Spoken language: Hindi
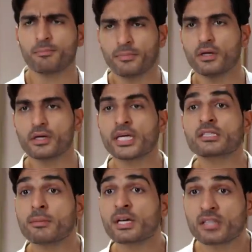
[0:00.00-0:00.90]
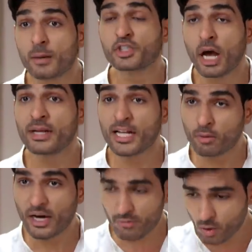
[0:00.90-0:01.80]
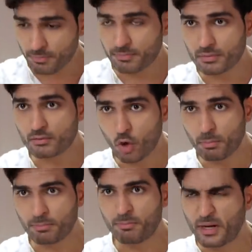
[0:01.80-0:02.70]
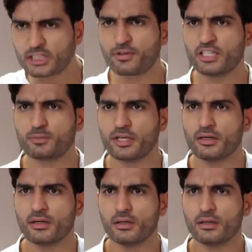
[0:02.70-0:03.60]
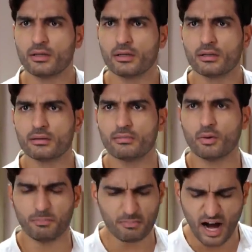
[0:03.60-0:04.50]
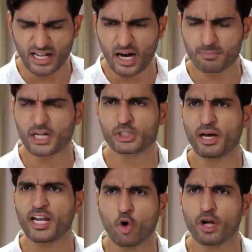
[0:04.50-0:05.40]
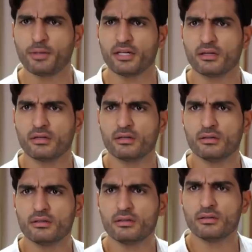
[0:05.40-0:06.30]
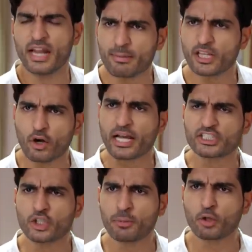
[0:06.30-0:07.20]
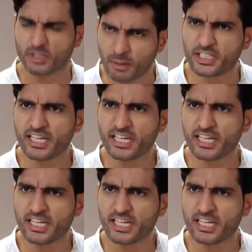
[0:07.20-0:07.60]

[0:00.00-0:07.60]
और किसी में सब शामिल है तुम्हारी वो वो बेस्ट फ्रेंड्स भी वो भाला कशमाला कोई भी नहीं बताओगी किसी को भी तुम